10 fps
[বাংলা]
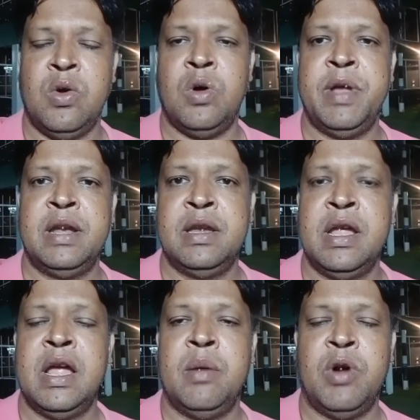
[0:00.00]
হবেন
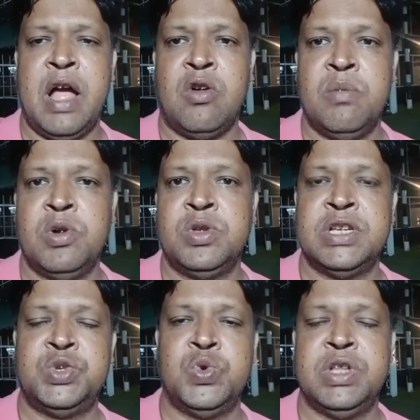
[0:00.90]
এবং এখনও পর্যন্ত
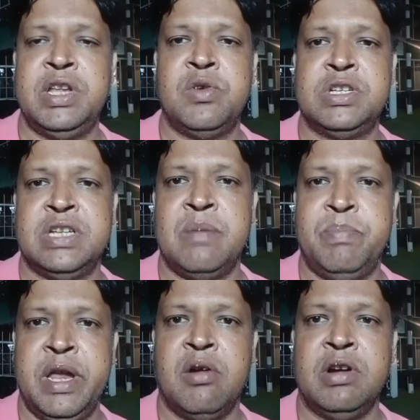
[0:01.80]
যে চুক্তিটি হয়েছে সেটা
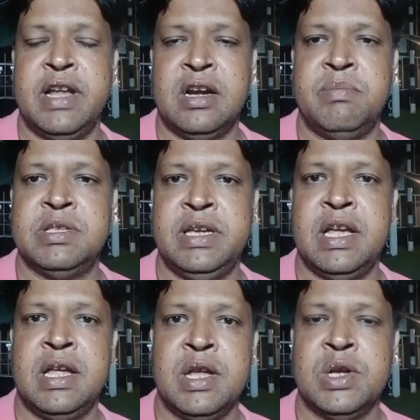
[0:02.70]
প্রি কন্ট্যাক্ট বেসিকে